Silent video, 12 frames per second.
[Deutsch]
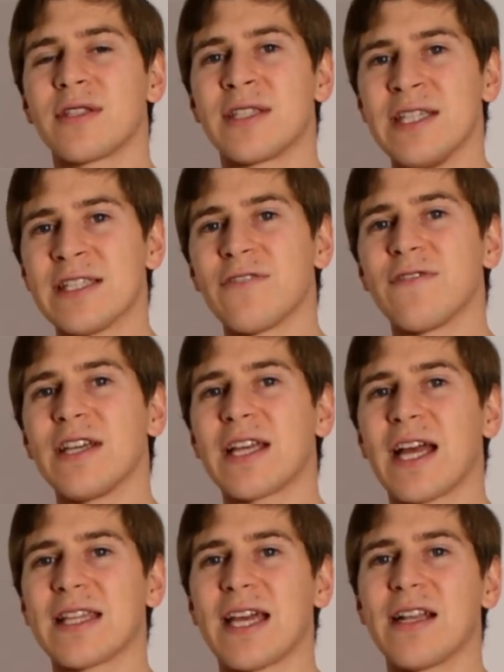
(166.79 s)
dieser
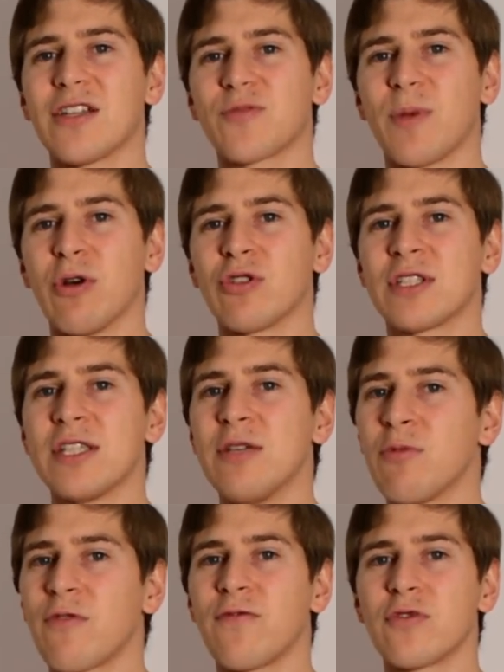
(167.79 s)
Weg hat eigentlich bei uns
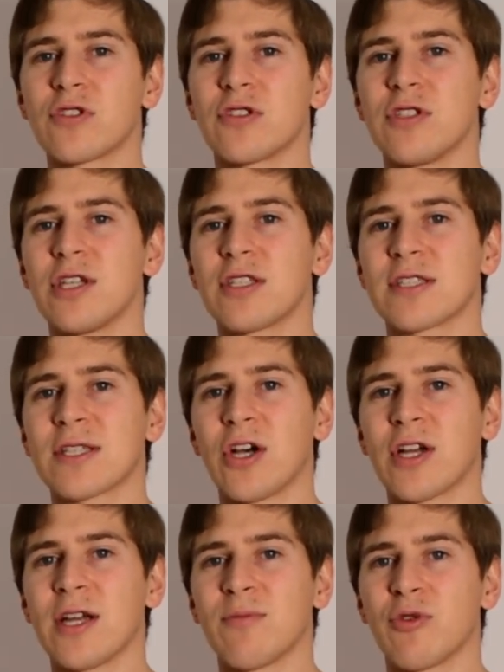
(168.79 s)
immer funktioniert, ist
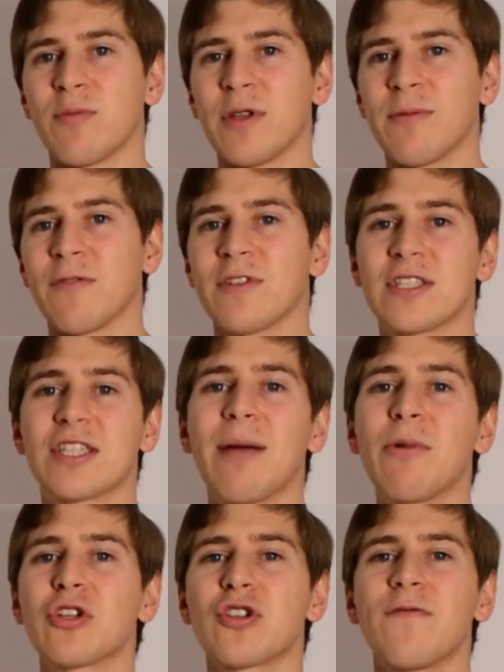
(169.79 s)
gar kein Problem gewesen. Ich
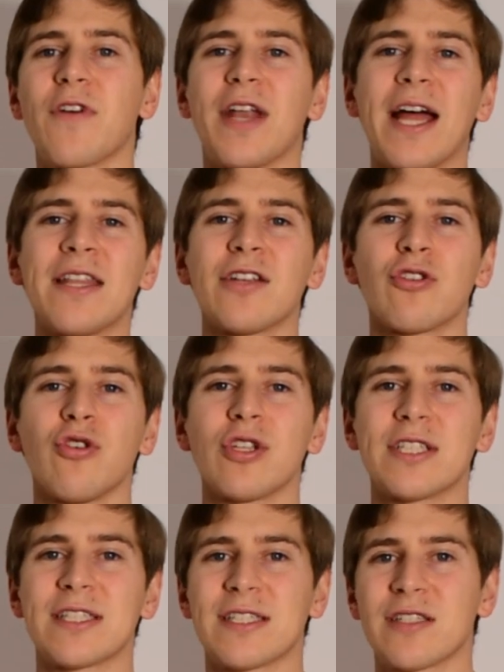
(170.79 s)
habe auch schon von anderen
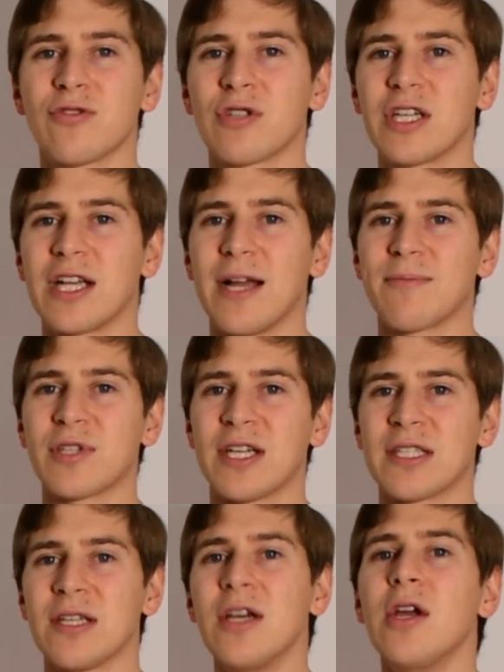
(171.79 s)
gehört, dass das so geklappt
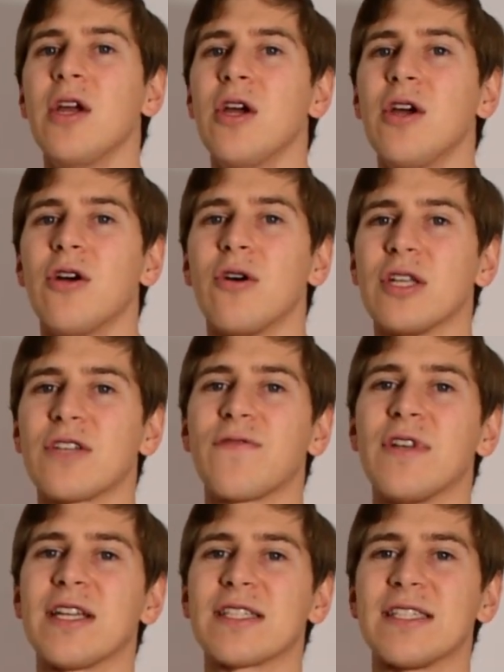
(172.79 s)
hat. Und ich
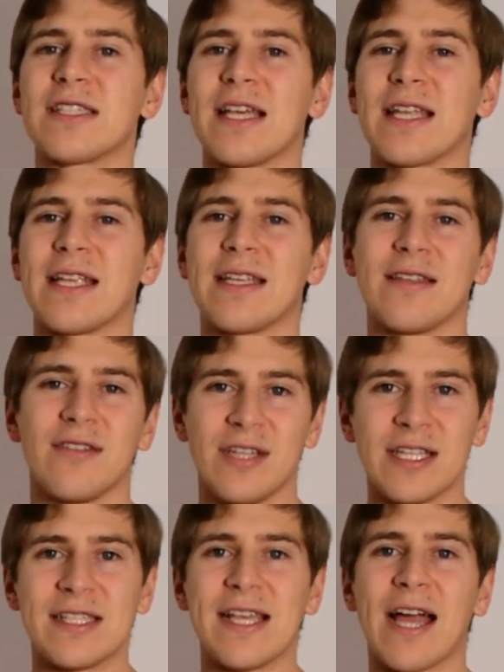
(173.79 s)
finde, das ist
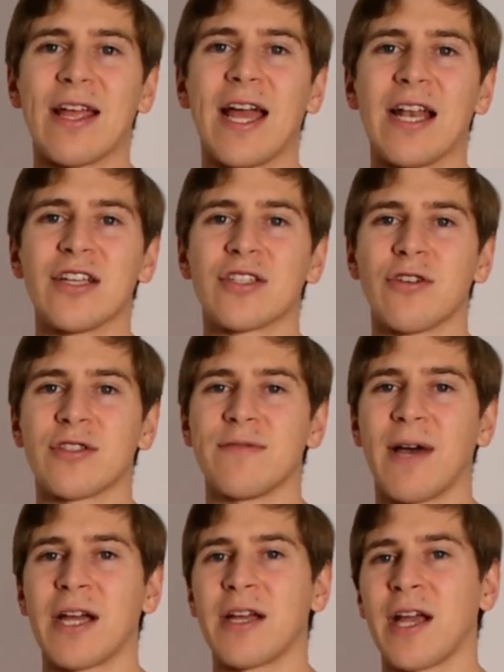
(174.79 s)
eine sehr ehrliche
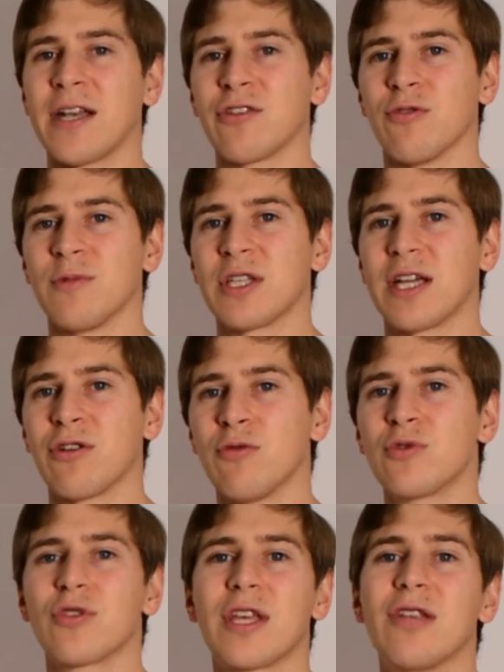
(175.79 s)
Variante, um miteinander
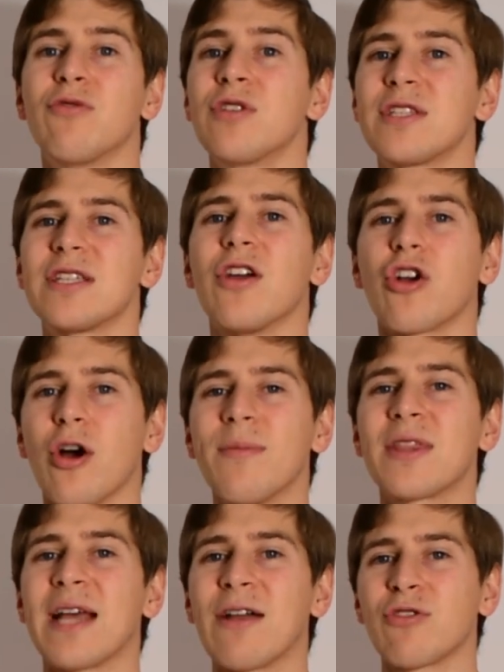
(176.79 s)
umzugehen. Und ihr
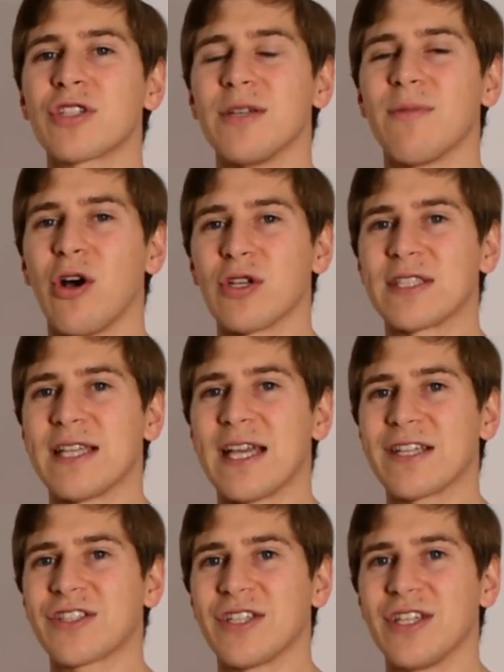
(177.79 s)
kommt dadurch immer auch
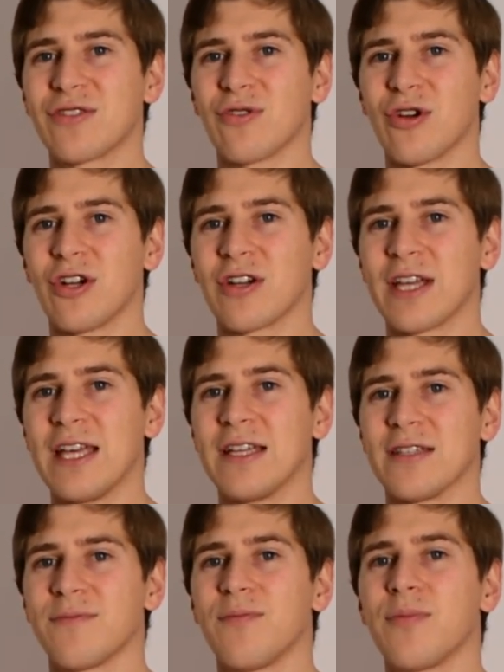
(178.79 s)
sehr schnell zu euer
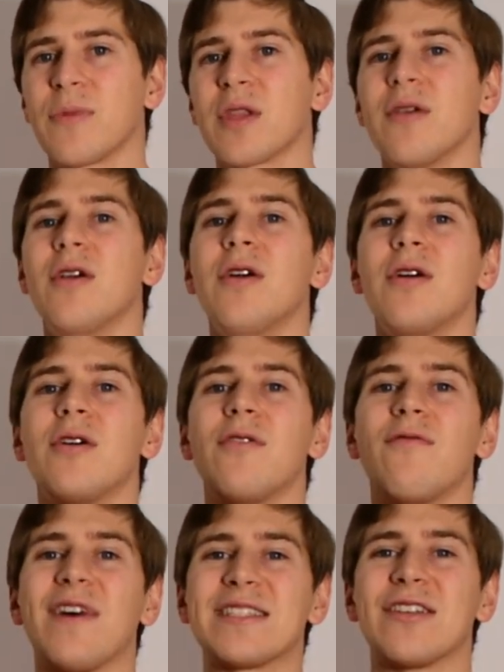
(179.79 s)
Geld.
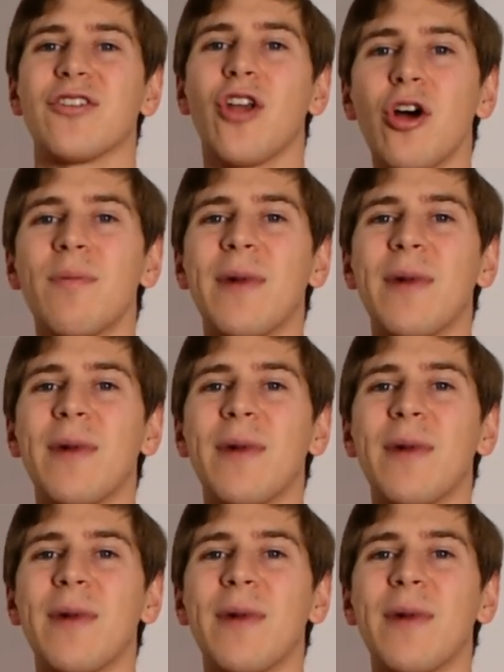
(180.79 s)
Was ihr noch